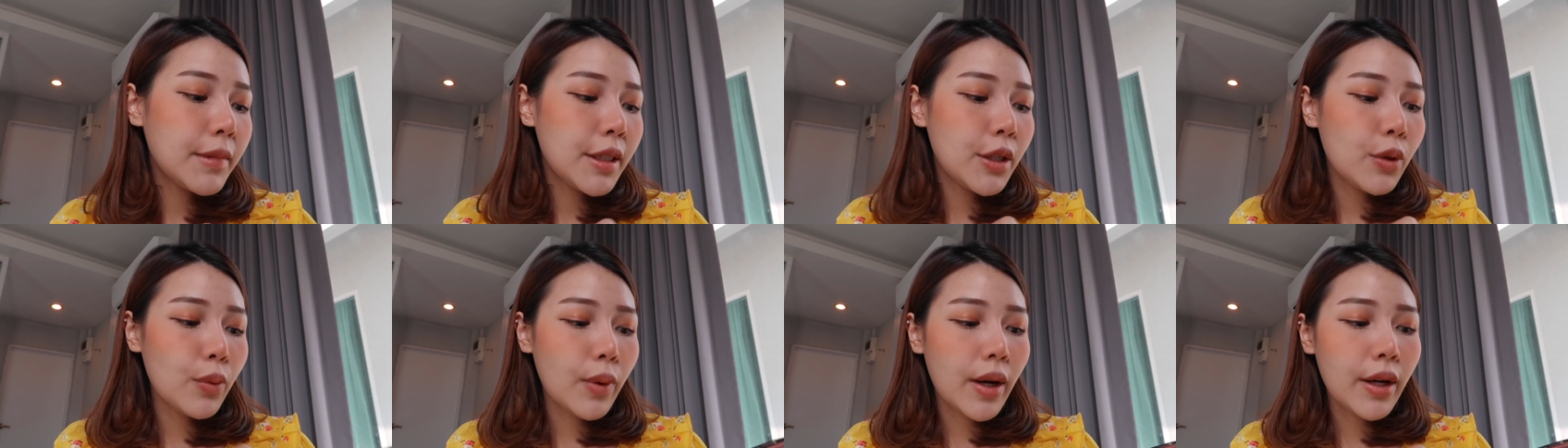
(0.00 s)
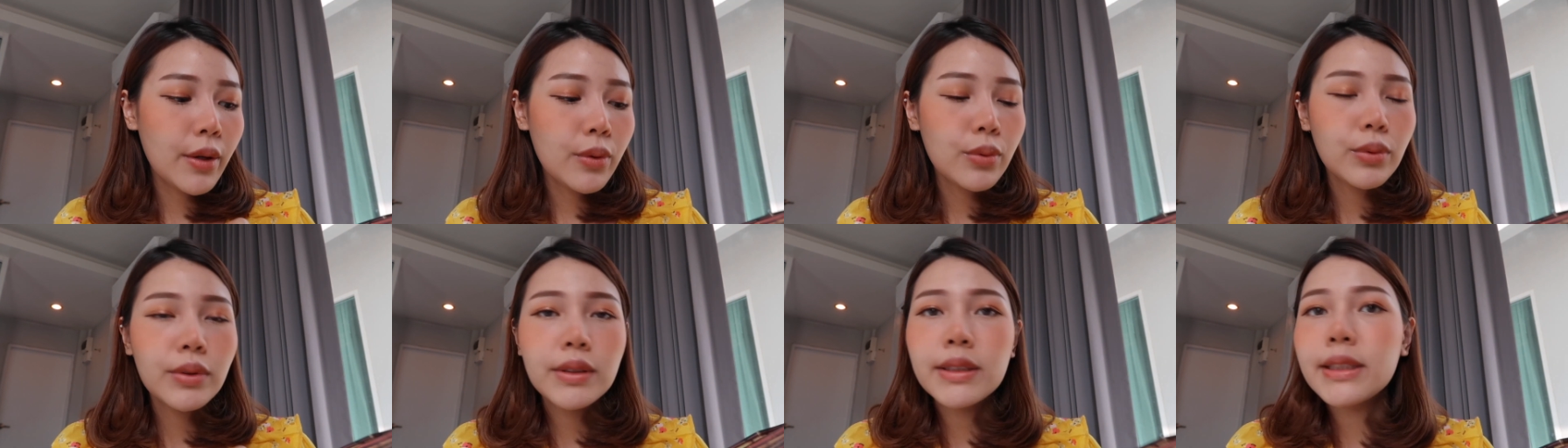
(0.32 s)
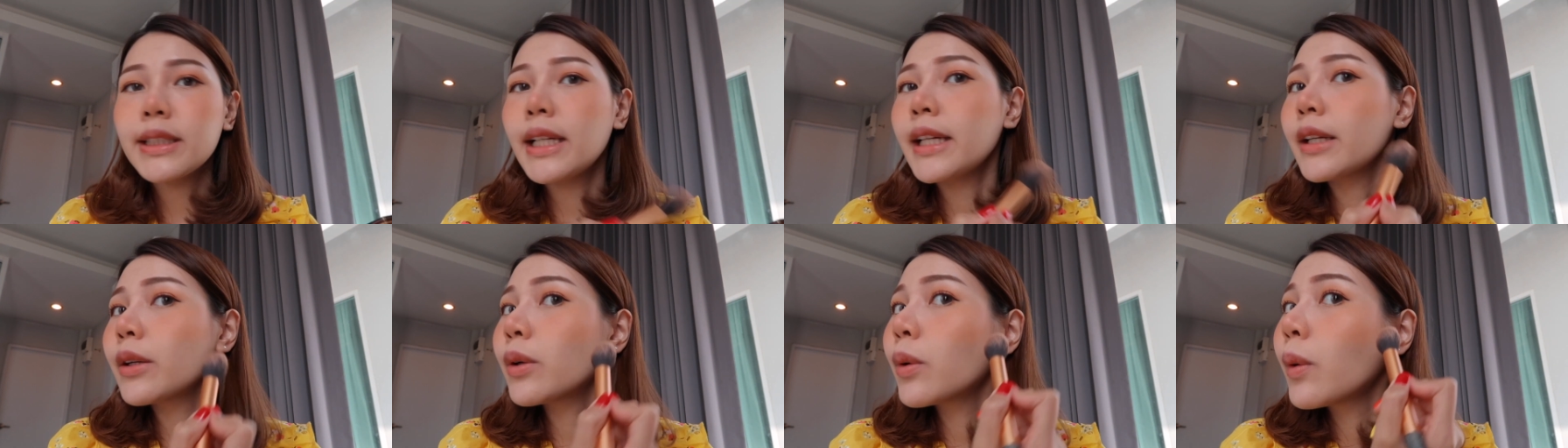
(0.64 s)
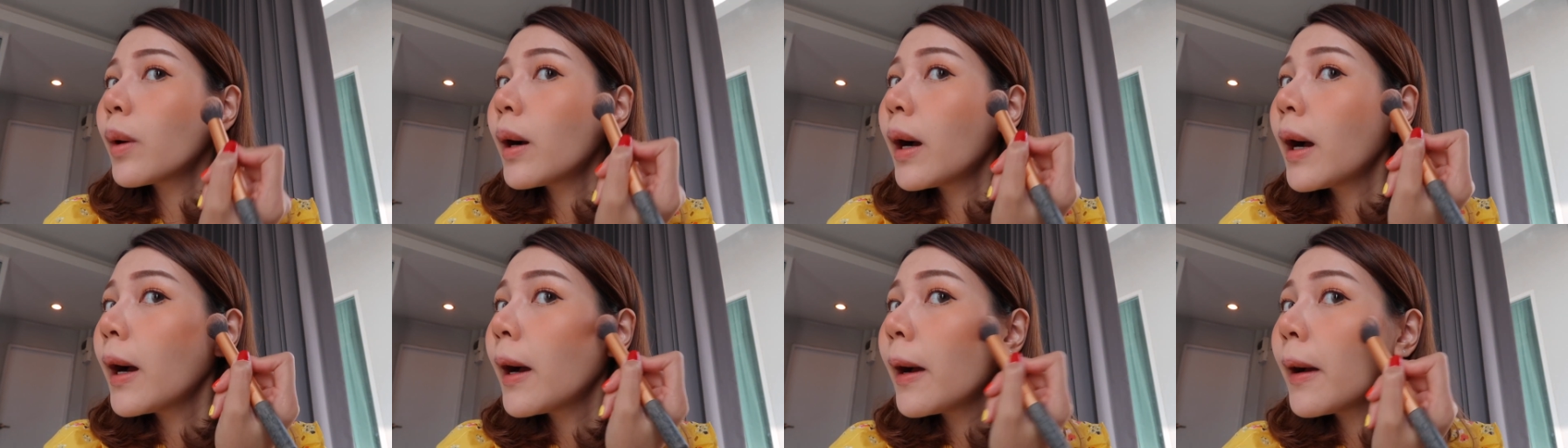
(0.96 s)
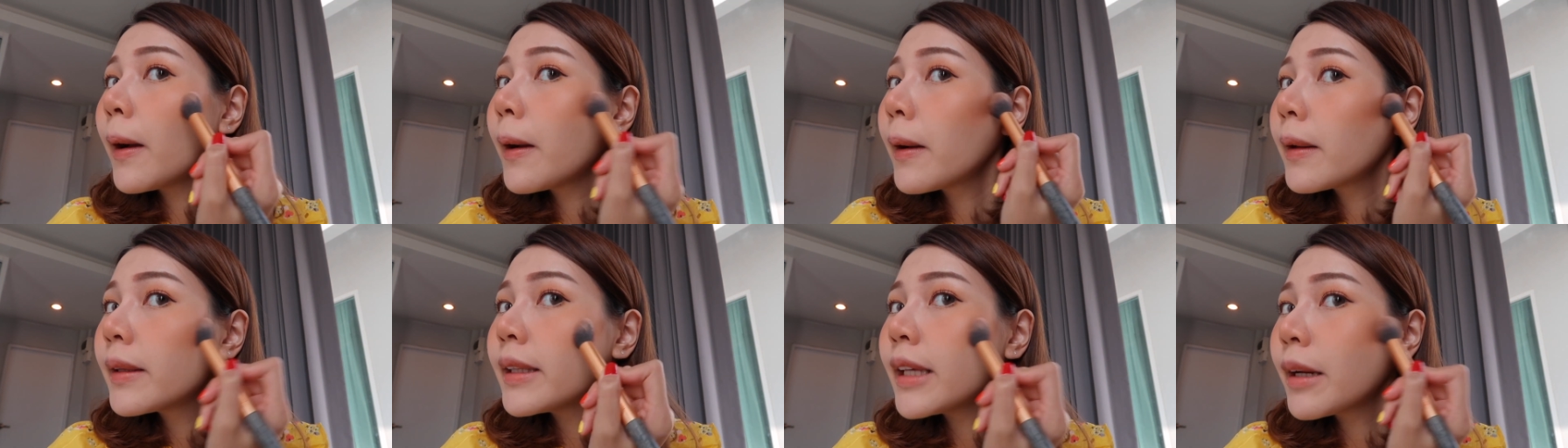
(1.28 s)
มีไว้อุ่นใจกว่า
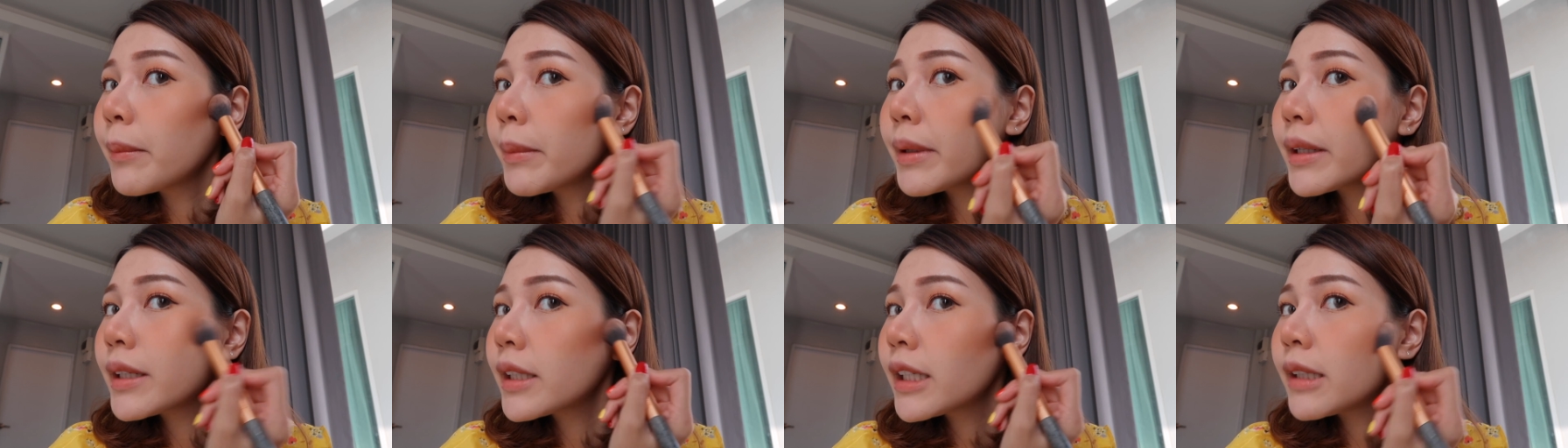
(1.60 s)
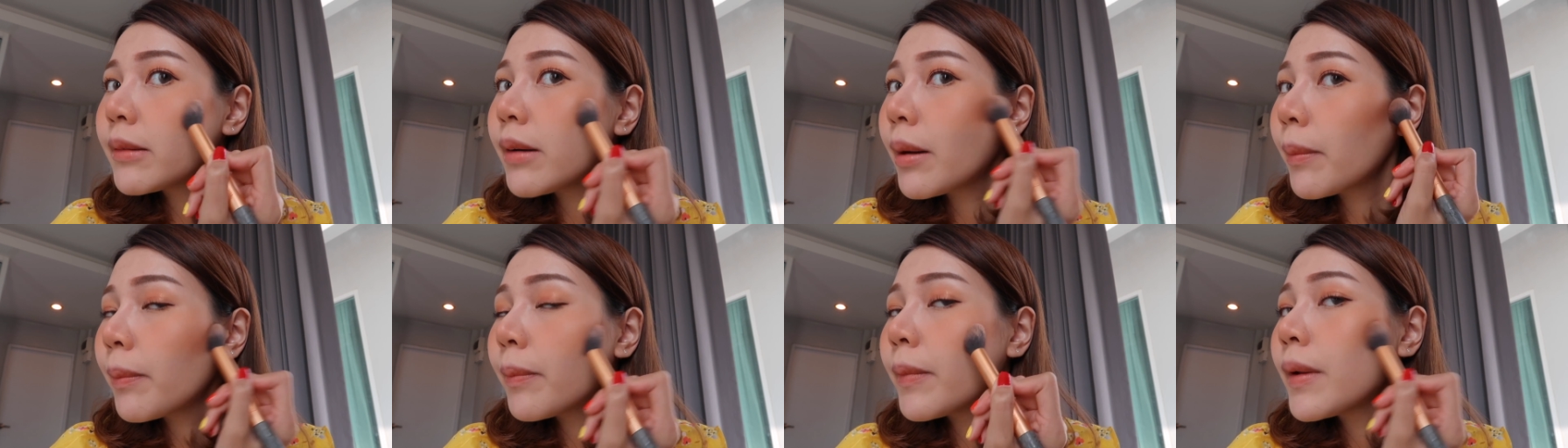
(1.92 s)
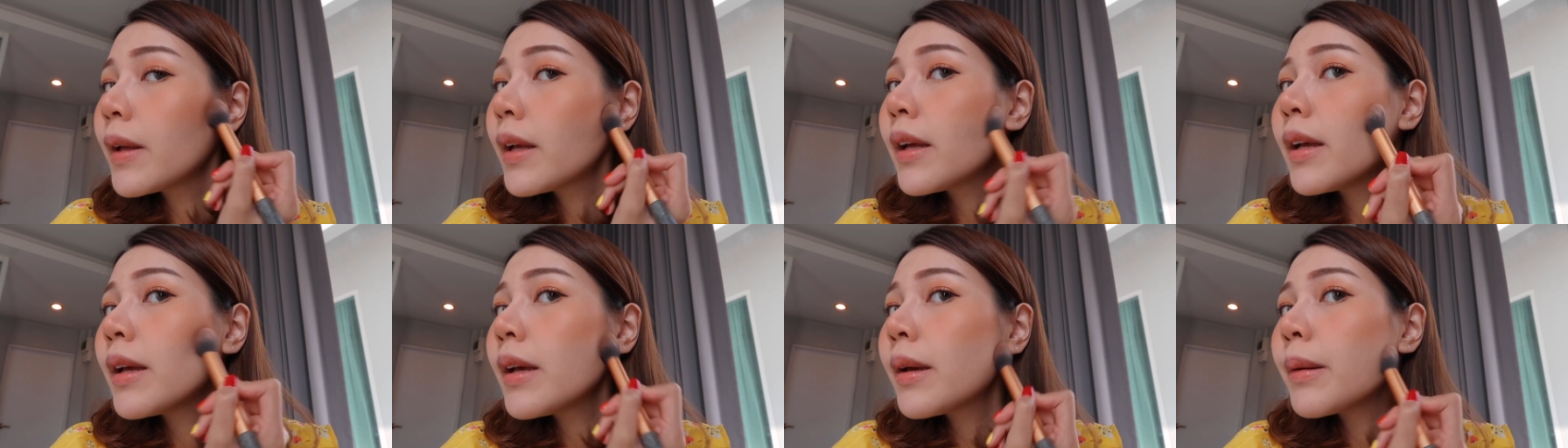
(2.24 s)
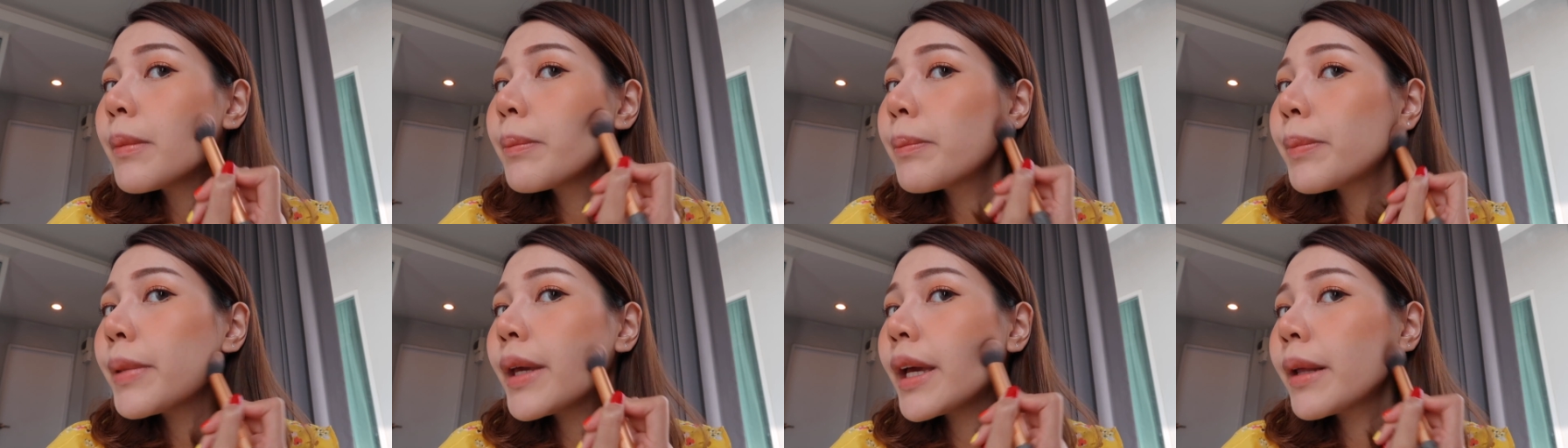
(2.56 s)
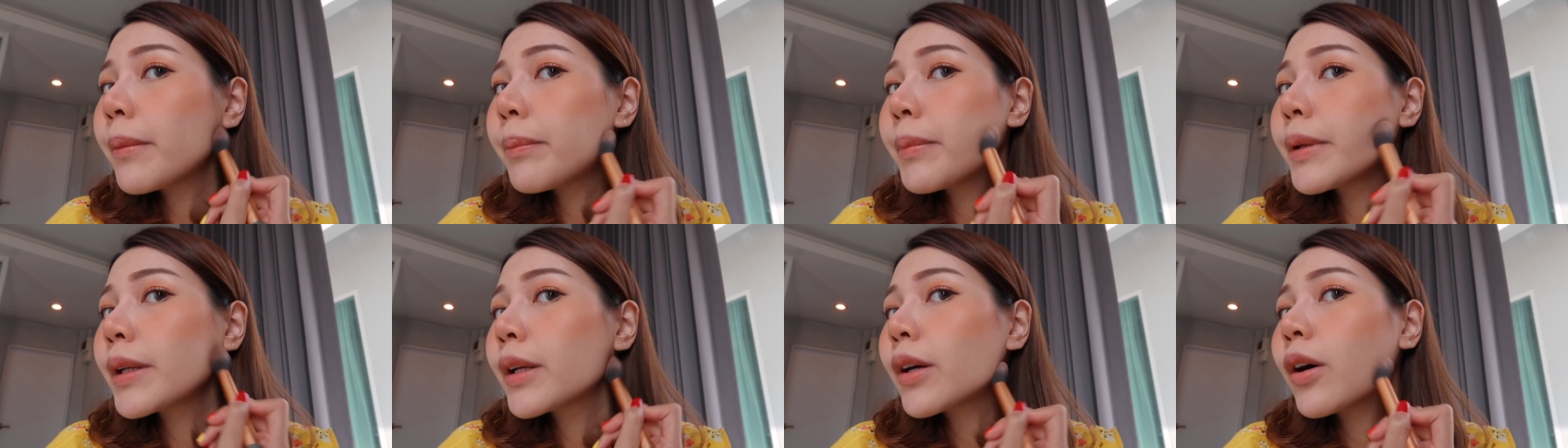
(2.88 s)
ยังไม่เคยแบบเปลี่
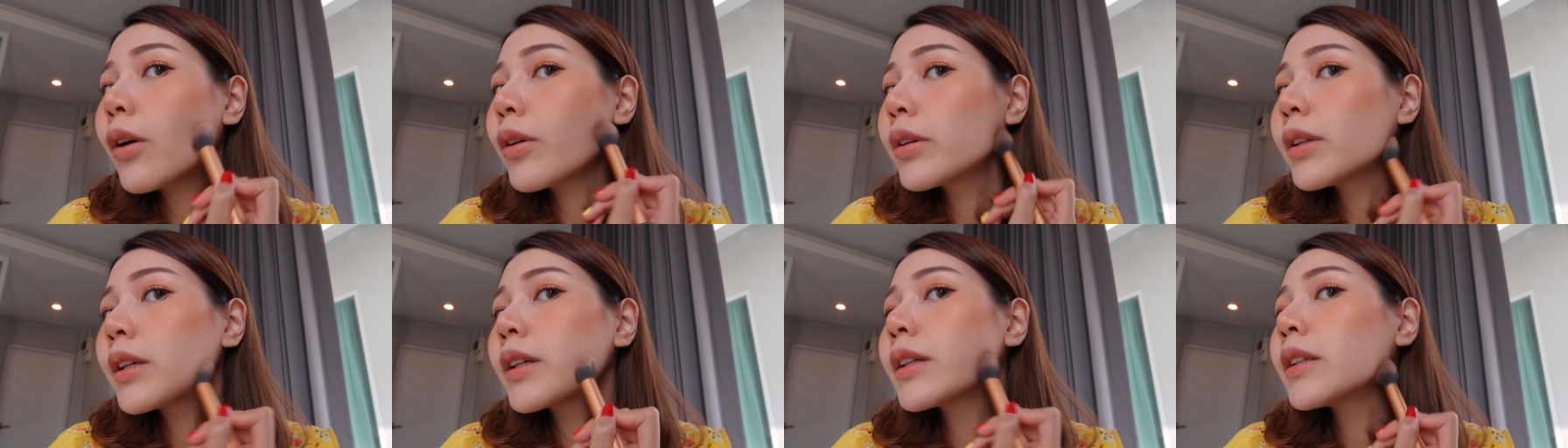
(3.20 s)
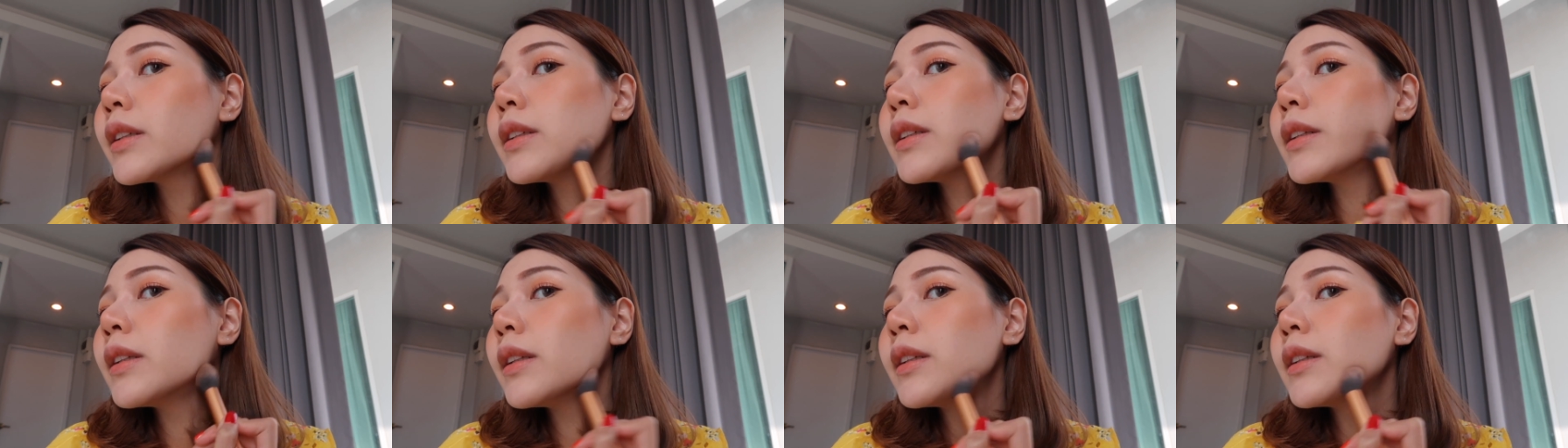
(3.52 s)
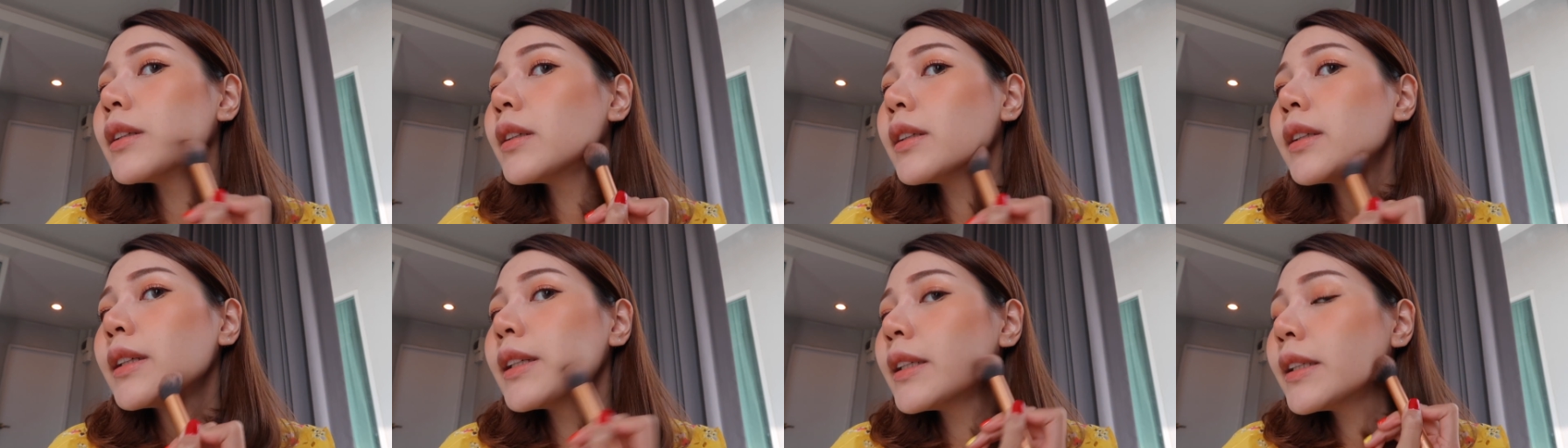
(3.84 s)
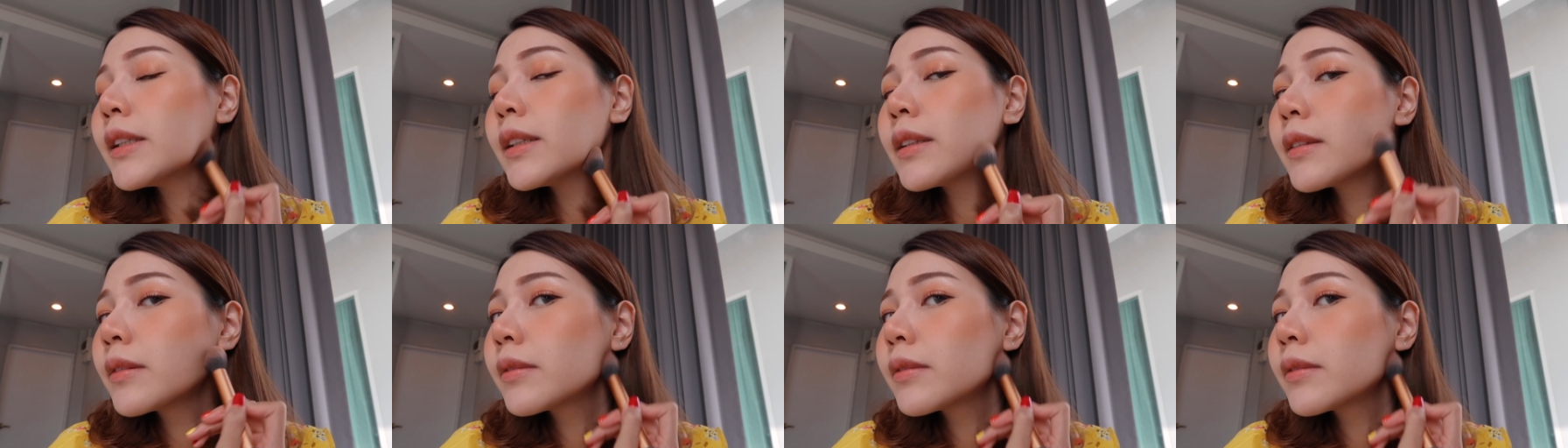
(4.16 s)
ยนเป็นของอย่างอื่นเลย